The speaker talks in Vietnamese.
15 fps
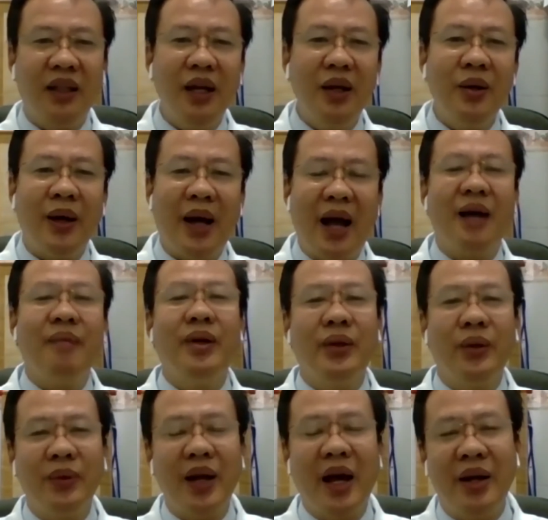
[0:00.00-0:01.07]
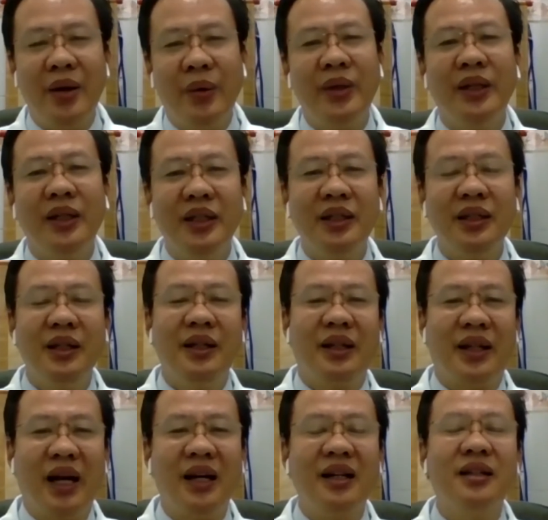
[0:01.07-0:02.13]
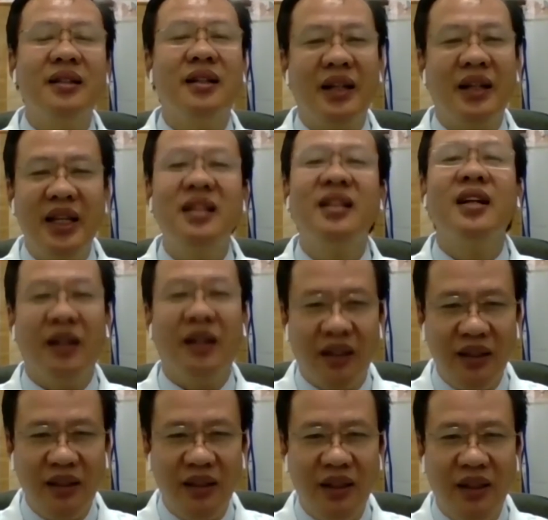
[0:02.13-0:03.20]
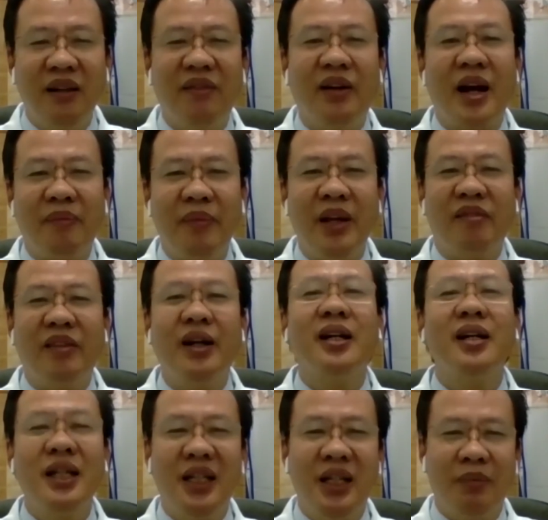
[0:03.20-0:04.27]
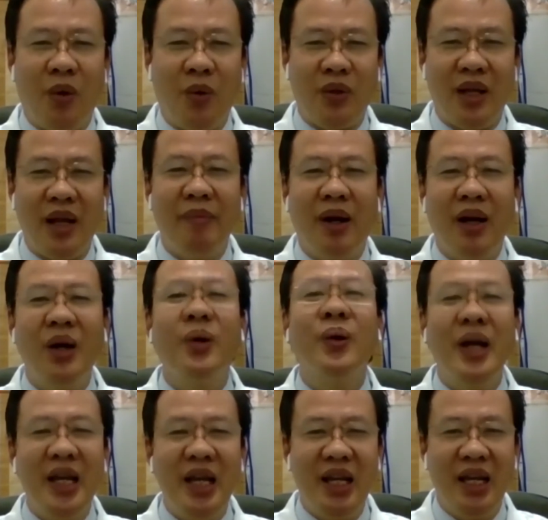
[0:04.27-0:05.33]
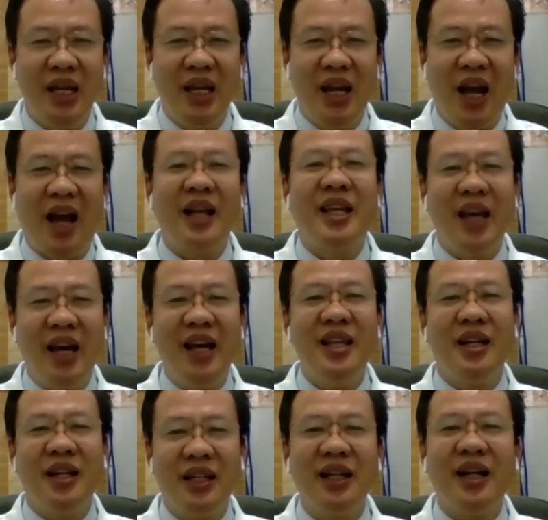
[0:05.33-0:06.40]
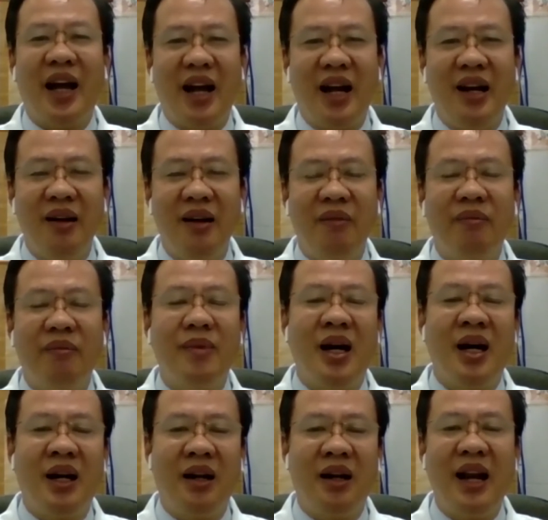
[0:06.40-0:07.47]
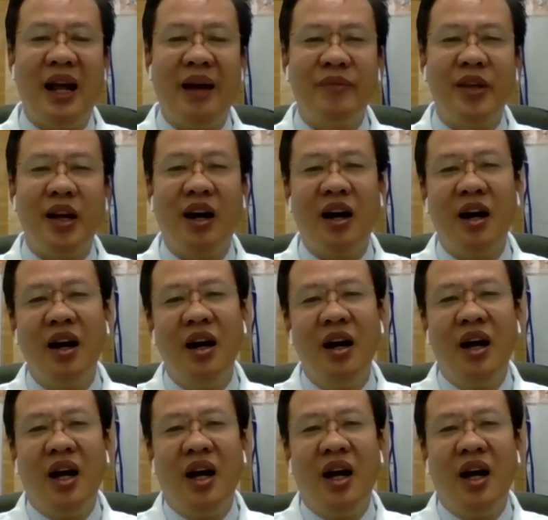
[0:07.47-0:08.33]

chế độ ăn mình uống đầy đủ nước tăng cường cái dinh dưỡng và đặc biệt với cái người muộn thì mình lưu ý hạn chế những cái thức ăn mà nó làm cho